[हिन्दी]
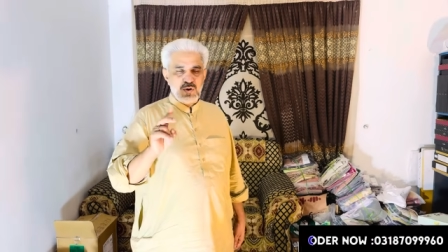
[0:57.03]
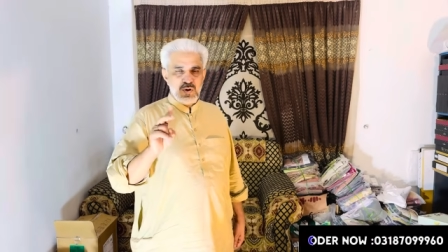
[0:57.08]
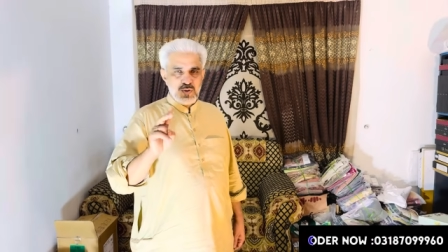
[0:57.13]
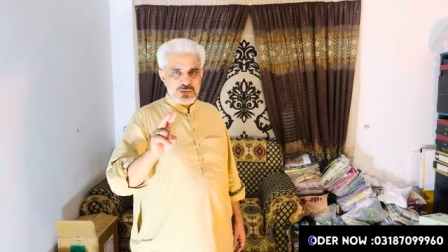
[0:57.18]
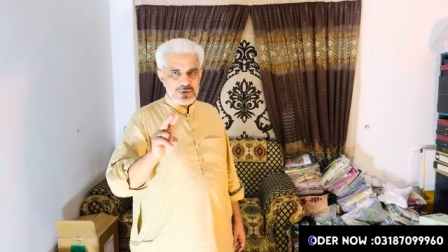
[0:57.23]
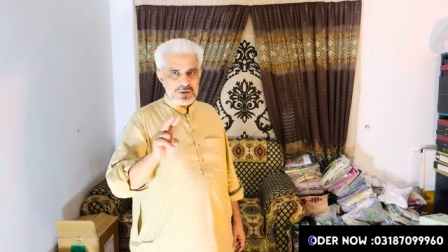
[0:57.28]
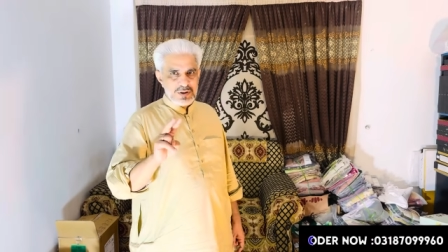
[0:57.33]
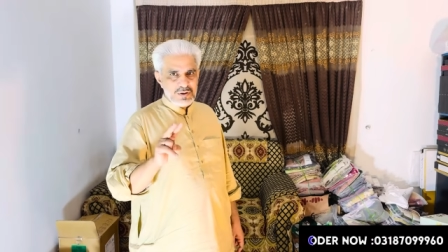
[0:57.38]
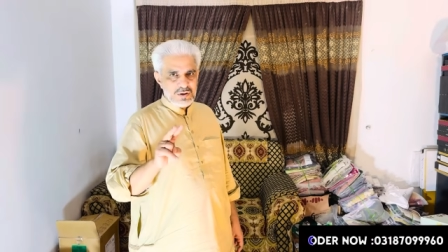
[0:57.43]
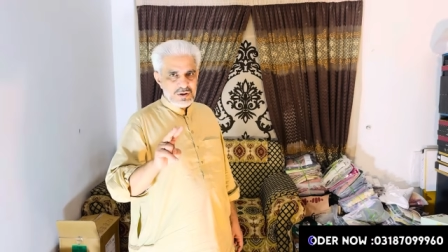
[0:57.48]

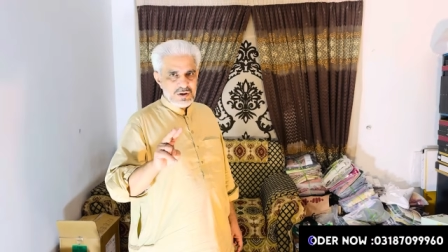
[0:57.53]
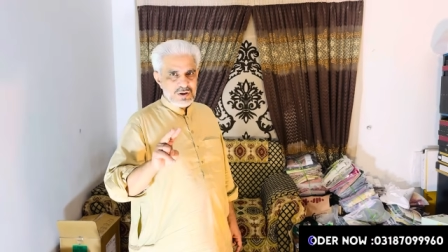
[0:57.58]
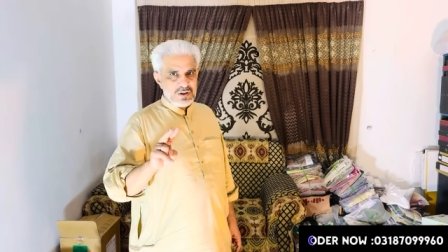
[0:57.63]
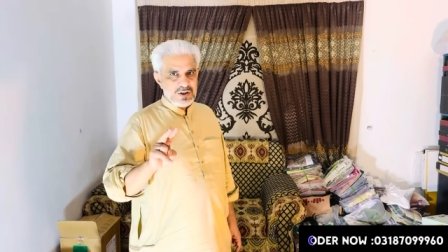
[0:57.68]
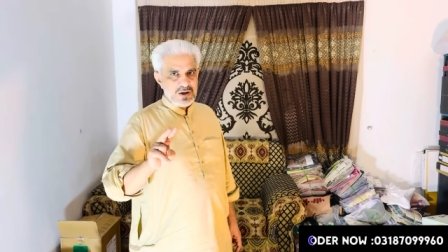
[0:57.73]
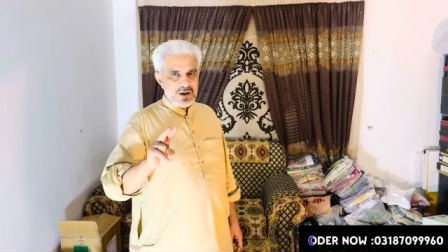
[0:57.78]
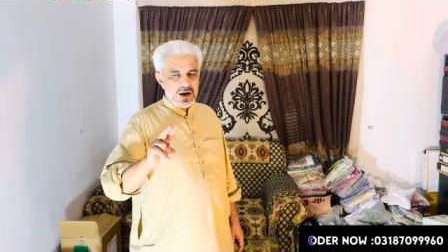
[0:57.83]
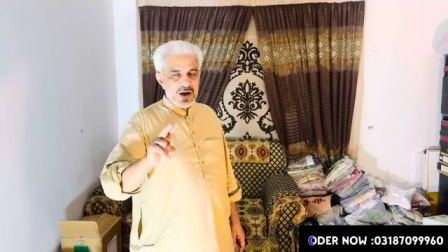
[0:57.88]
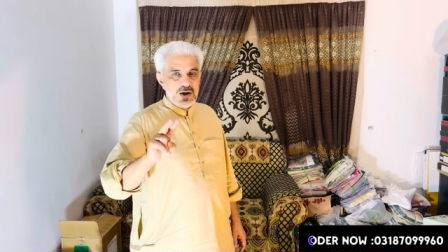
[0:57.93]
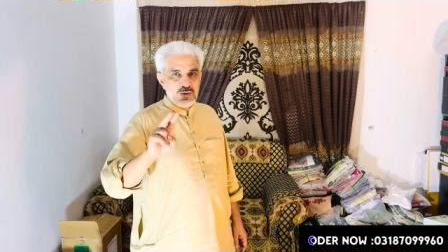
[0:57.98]
ऑप्शन दिए
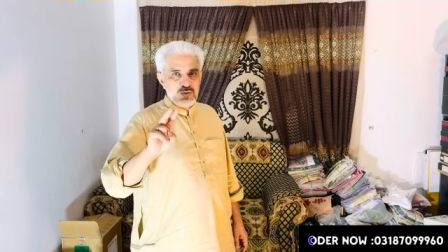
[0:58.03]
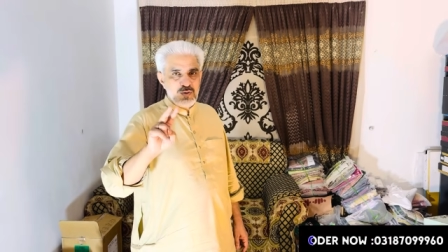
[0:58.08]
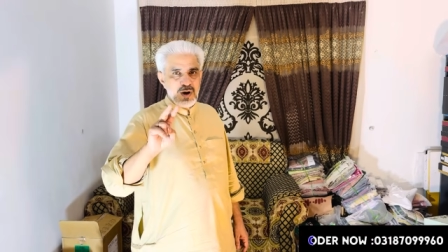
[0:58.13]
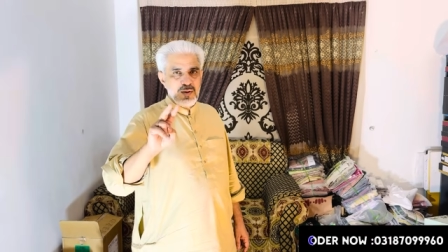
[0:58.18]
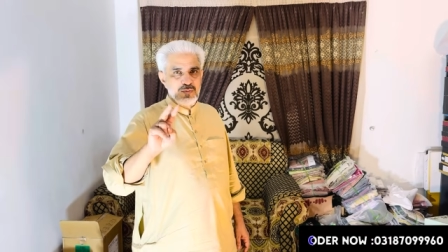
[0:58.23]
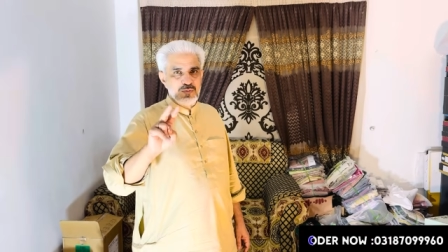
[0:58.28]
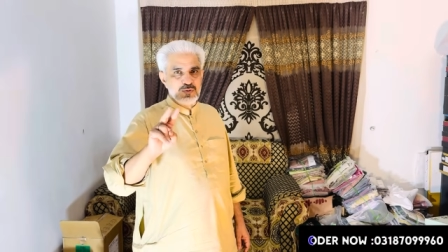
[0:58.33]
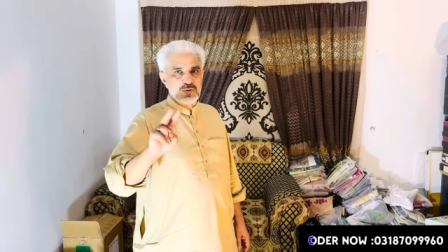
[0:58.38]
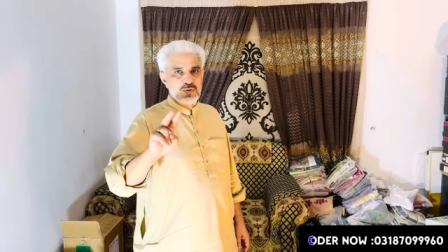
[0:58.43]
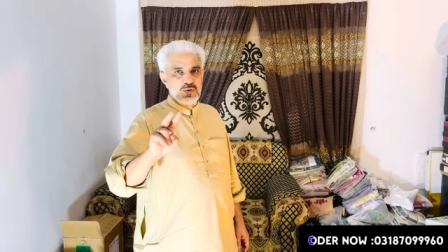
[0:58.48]
थे एक तो
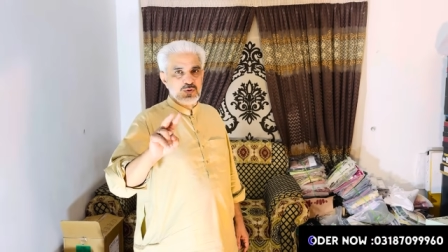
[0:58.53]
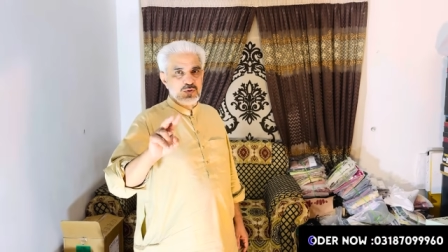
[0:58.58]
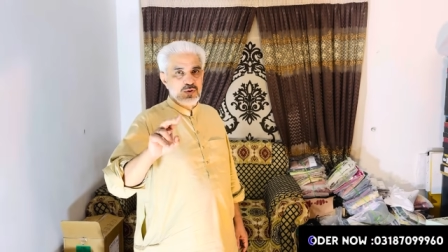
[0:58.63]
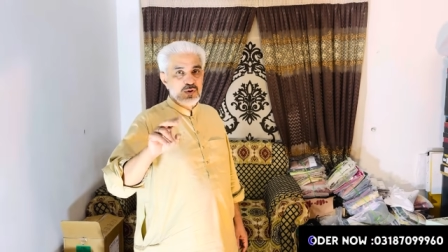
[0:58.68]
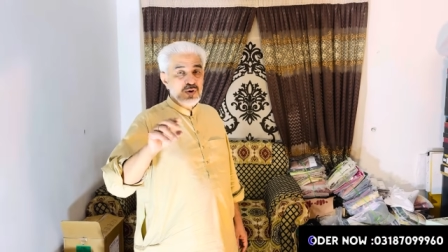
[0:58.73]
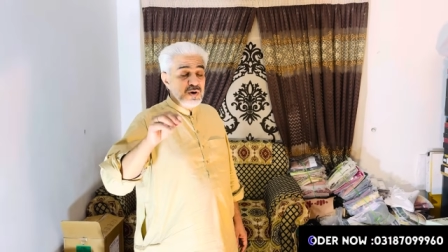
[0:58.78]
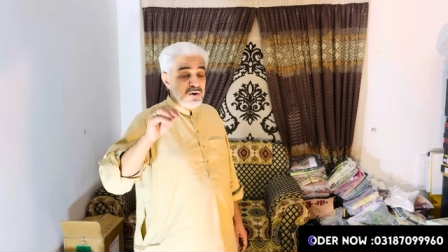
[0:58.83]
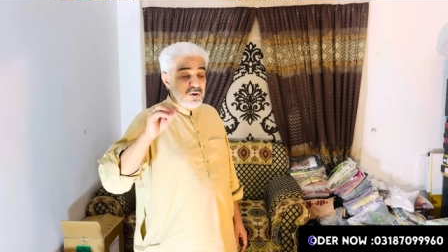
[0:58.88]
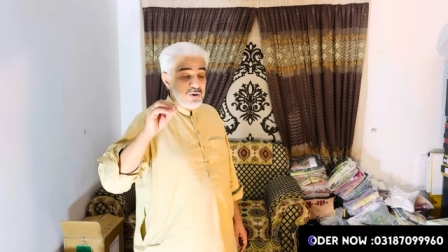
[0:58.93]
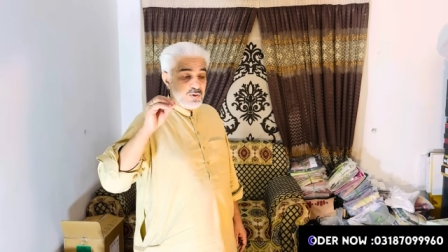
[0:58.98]
आप उसको
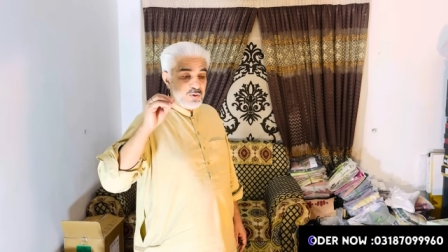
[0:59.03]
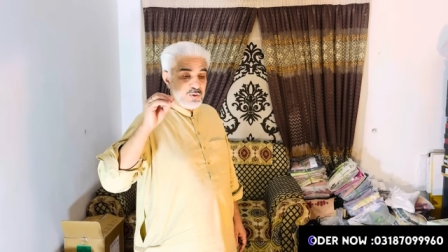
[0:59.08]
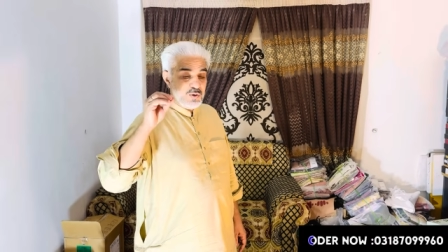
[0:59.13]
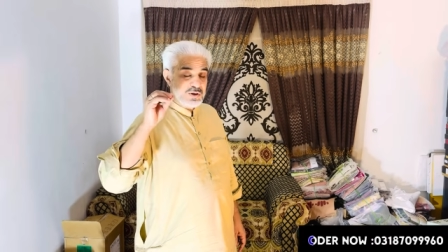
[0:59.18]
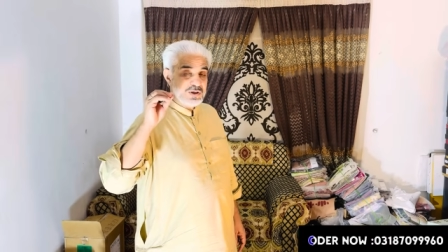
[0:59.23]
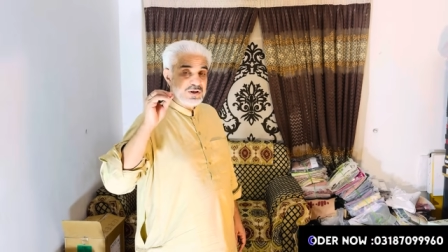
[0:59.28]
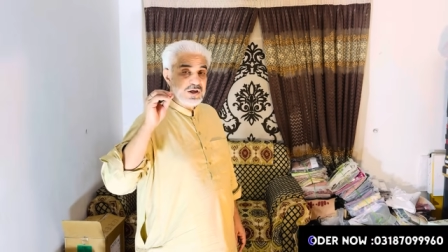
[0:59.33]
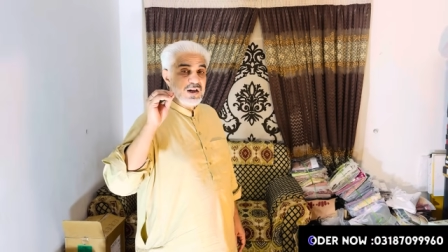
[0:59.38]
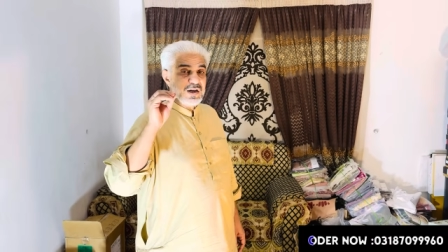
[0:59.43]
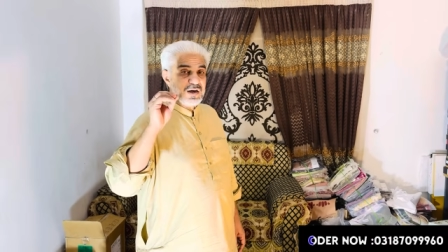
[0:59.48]

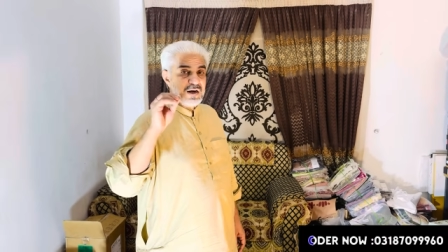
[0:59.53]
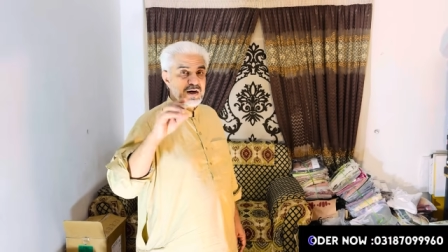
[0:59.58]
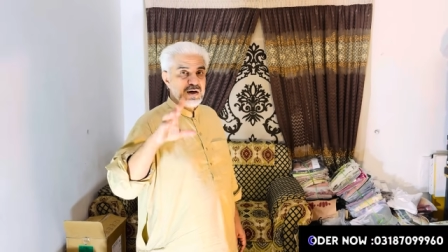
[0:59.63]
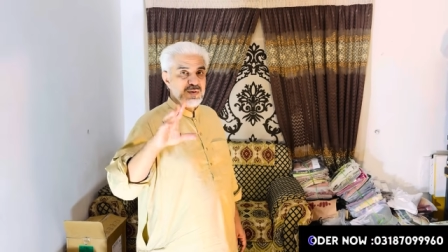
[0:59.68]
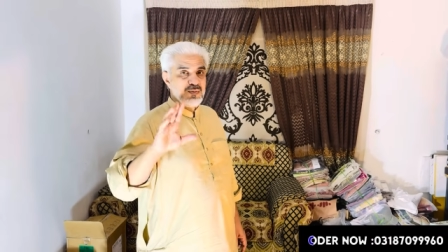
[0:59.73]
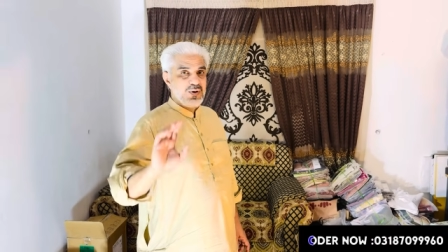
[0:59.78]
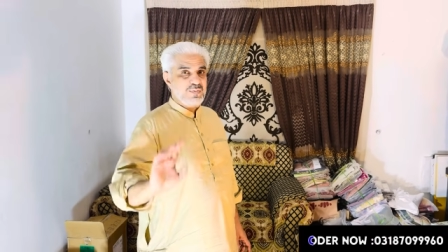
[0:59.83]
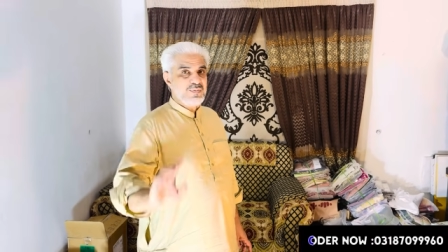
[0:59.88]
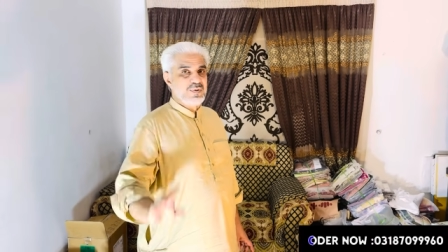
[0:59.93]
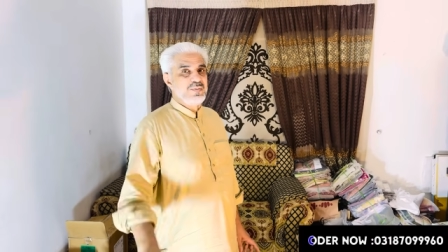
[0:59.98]
होलसेल रेट
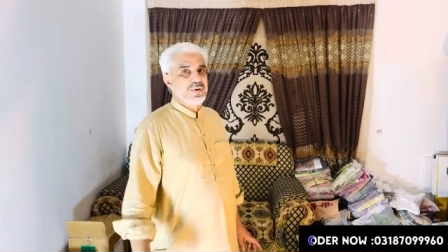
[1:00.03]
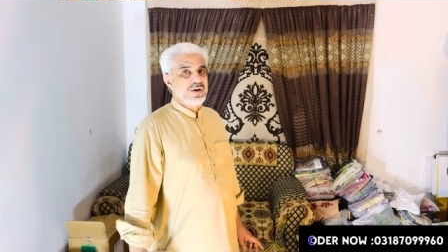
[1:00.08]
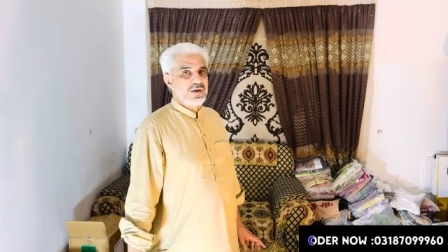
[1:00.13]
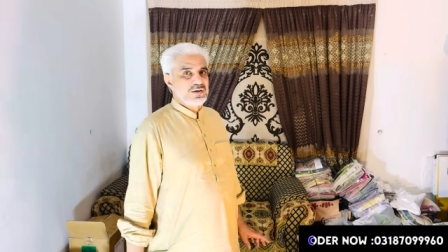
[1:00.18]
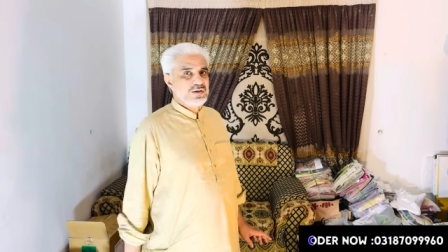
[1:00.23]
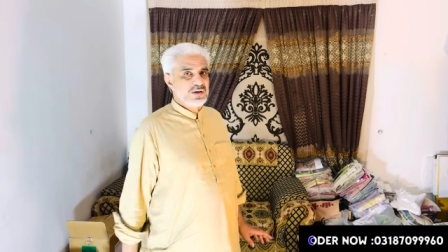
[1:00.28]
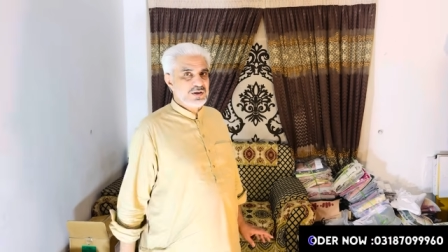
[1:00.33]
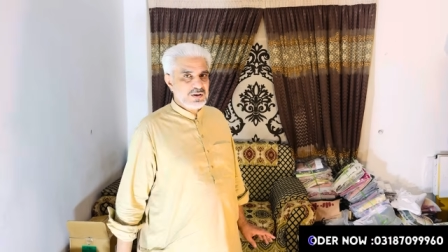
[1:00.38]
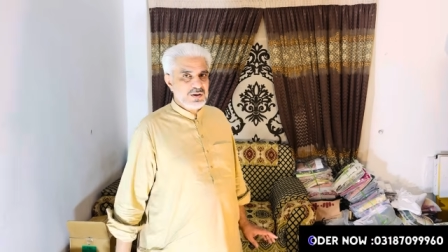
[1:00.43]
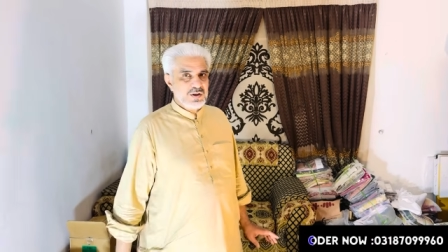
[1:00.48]
में भी बेच
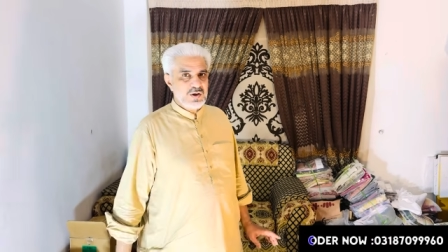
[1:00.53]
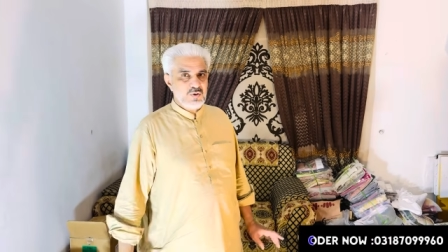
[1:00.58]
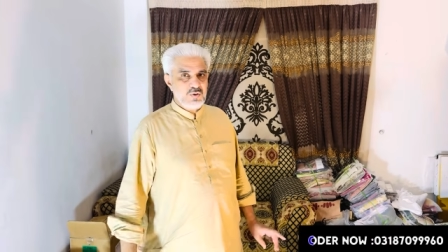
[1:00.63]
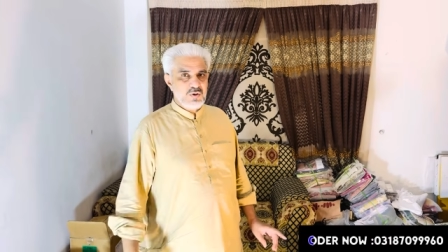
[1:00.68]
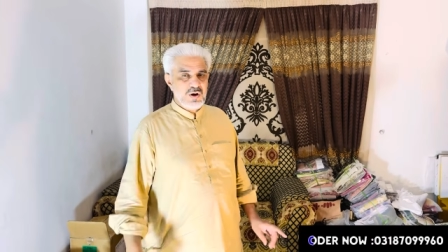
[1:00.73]
सकते हो